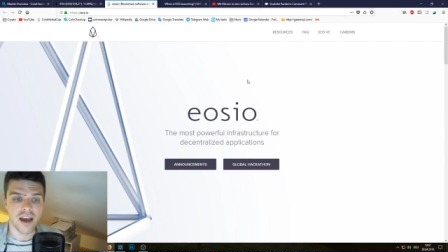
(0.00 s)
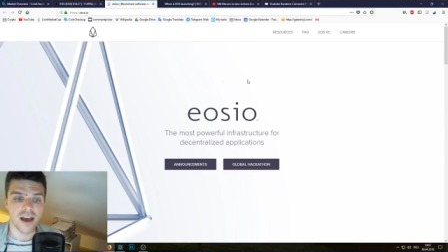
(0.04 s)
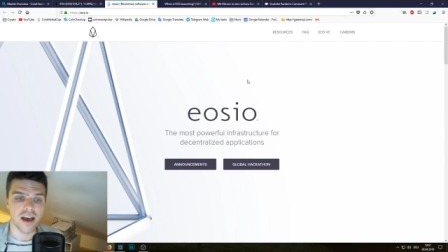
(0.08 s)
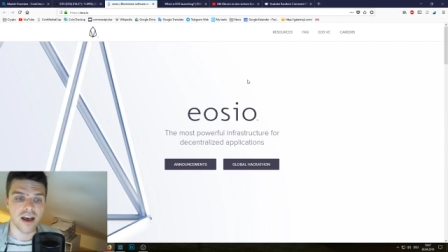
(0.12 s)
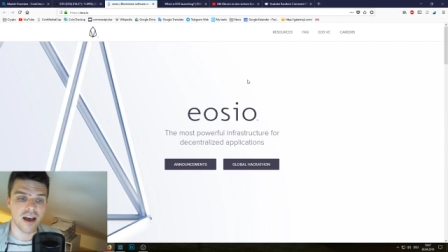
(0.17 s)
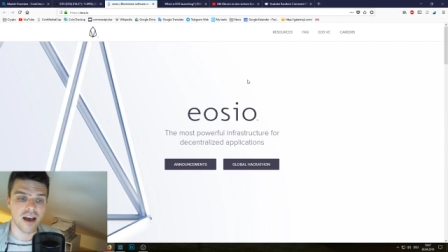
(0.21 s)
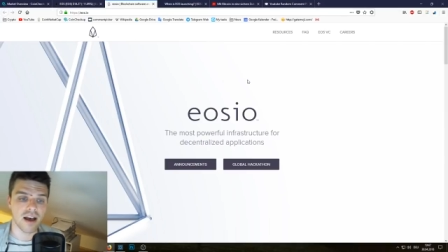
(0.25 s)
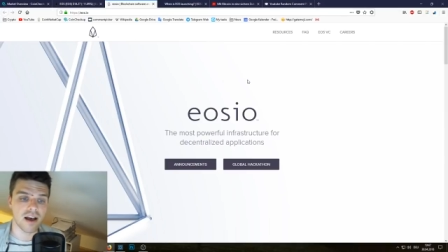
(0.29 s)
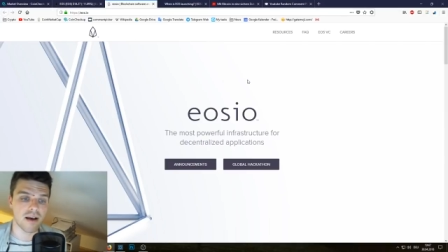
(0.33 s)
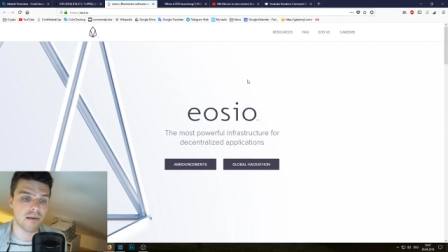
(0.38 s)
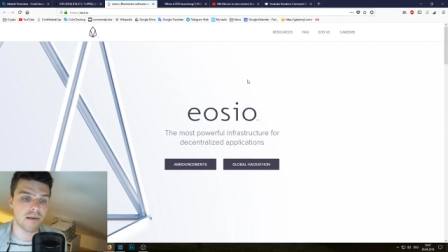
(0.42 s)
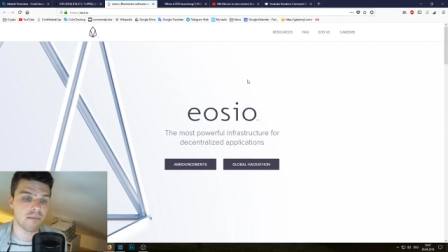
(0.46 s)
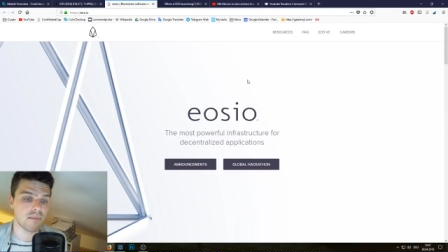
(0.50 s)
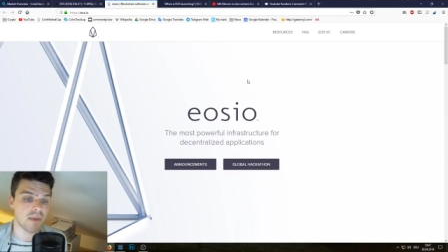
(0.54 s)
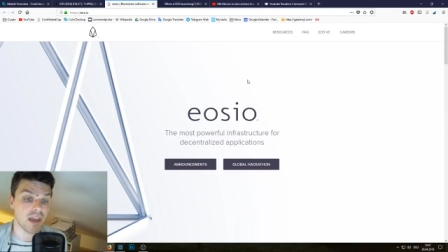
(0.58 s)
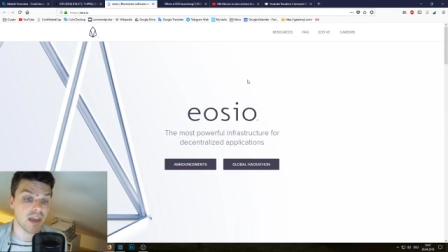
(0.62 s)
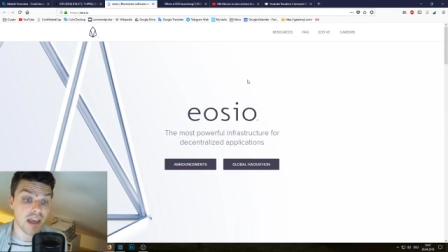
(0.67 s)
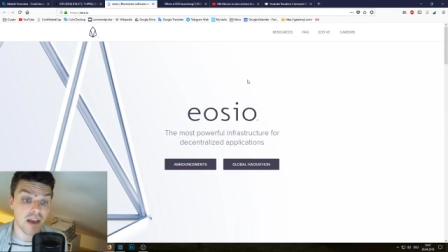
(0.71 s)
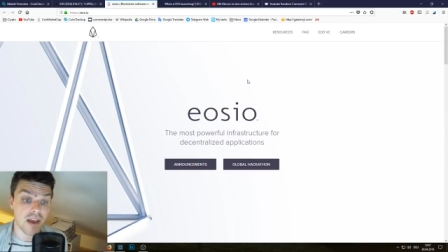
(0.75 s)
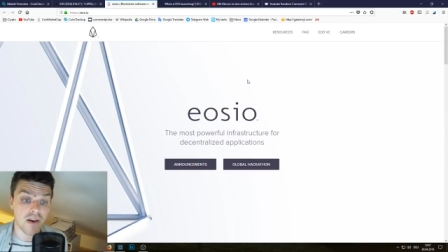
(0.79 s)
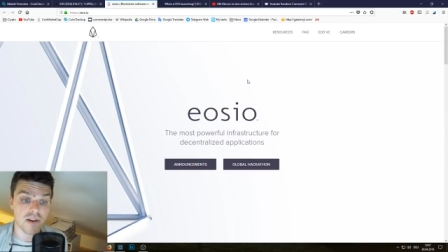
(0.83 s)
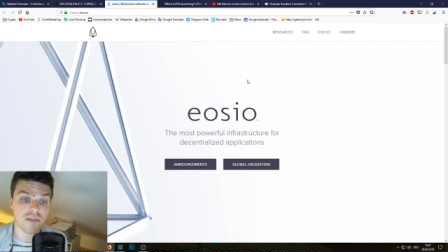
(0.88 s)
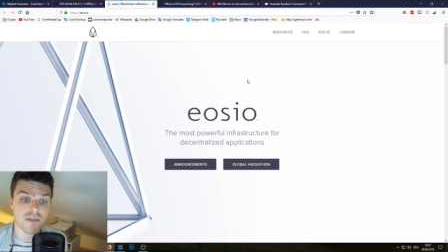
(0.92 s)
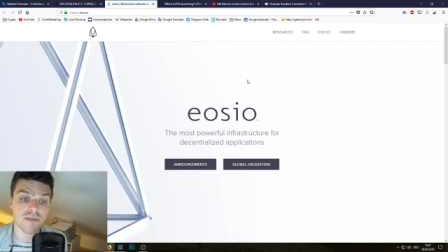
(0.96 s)
Ähm,
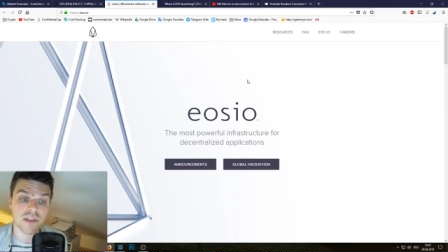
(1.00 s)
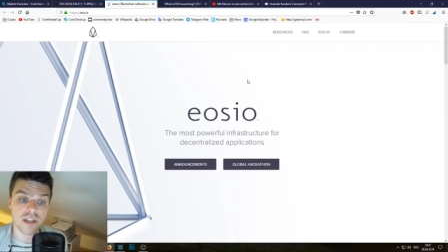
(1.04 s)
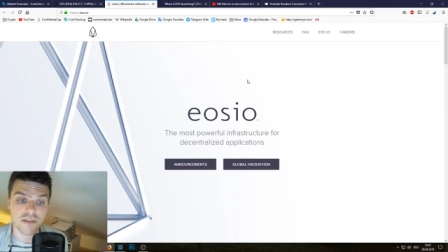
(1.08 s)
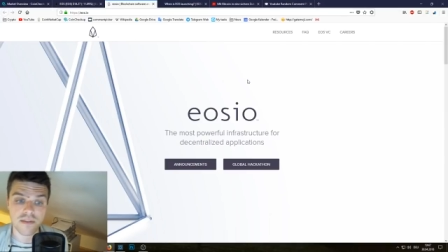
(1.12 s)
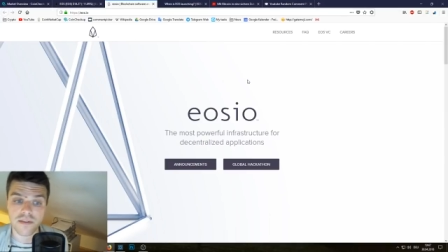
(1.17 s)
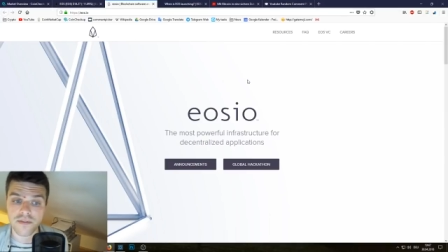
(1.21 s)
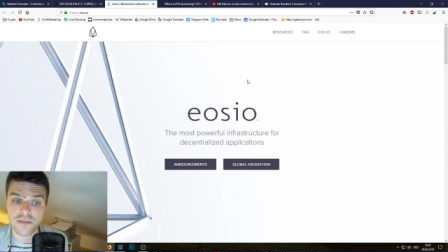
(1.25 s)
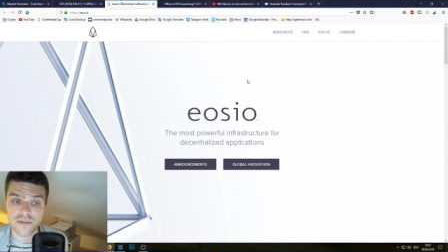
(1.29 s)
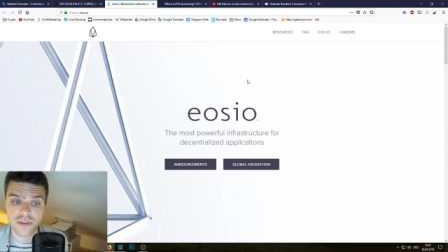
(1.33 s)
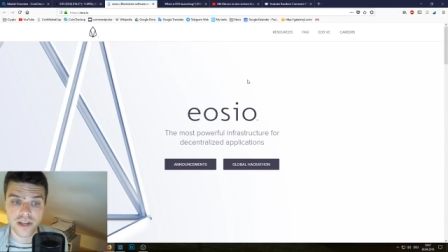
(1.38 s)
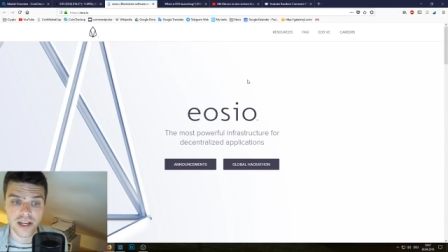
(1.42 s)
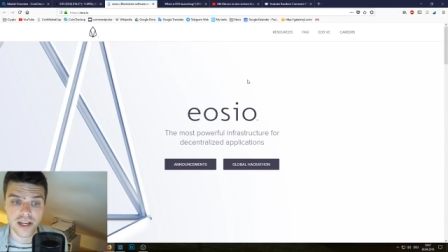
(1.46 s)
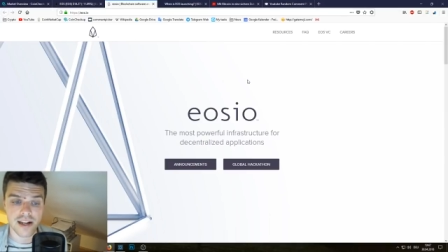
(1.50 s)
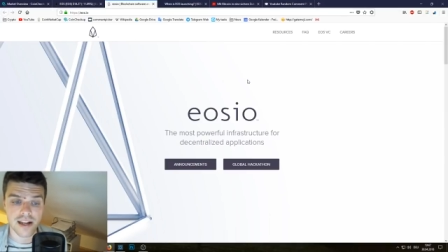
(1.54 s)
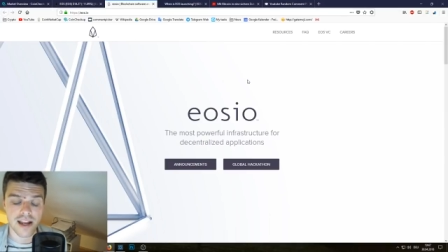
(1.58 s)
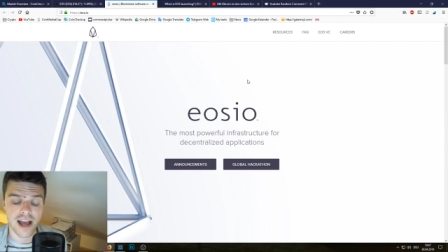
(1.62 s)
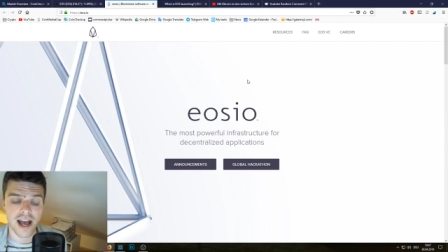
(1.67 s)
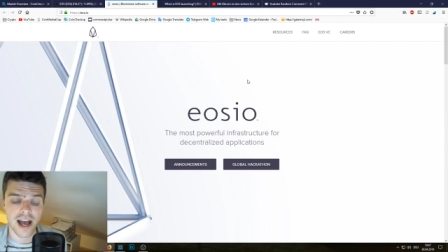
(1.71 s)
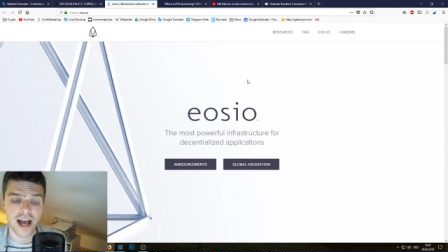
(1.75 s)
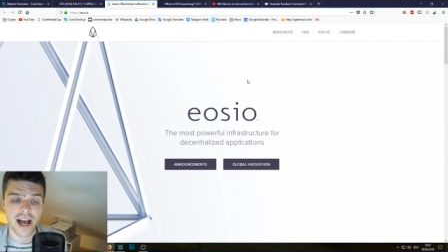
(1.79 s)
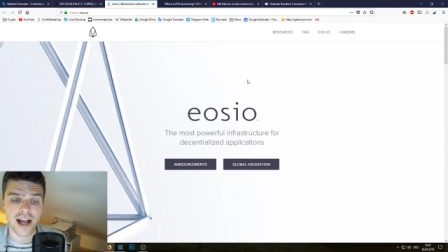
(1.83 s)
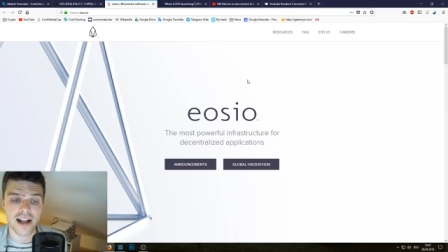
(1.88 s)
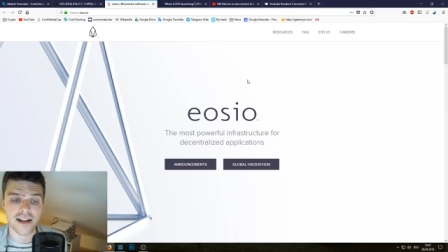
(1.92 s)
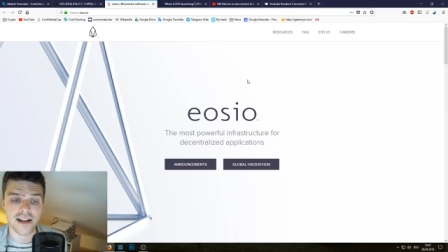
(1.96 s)
EOS wird ja von
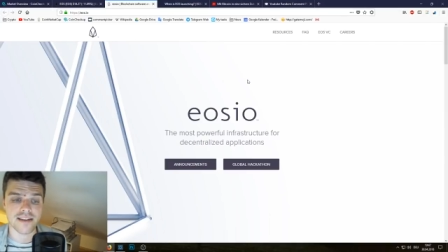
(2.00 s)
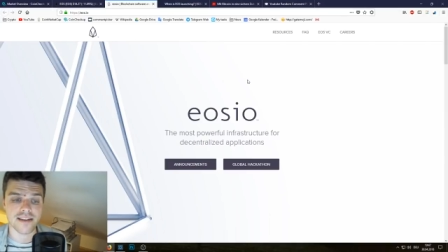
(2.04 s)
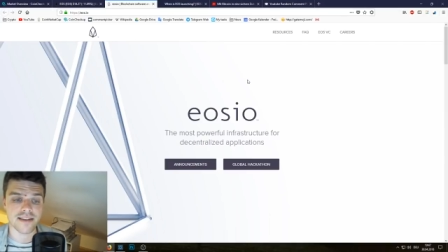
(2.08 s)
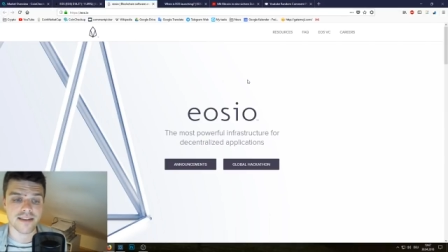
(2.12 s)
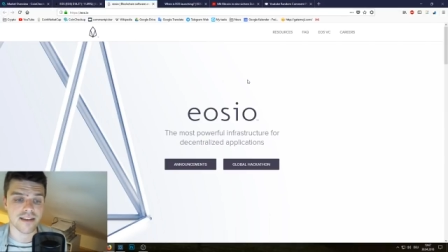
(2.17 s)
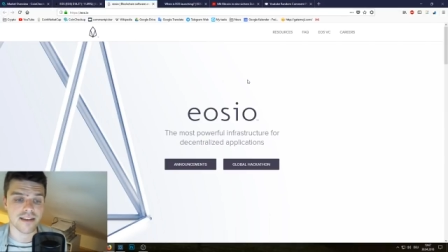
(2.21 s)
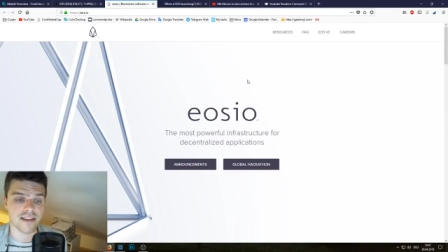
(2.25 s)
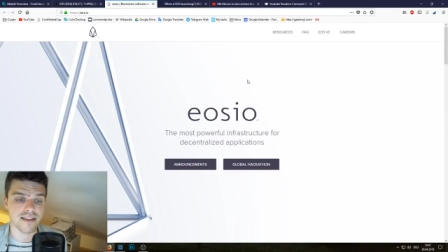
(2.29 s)
vielen als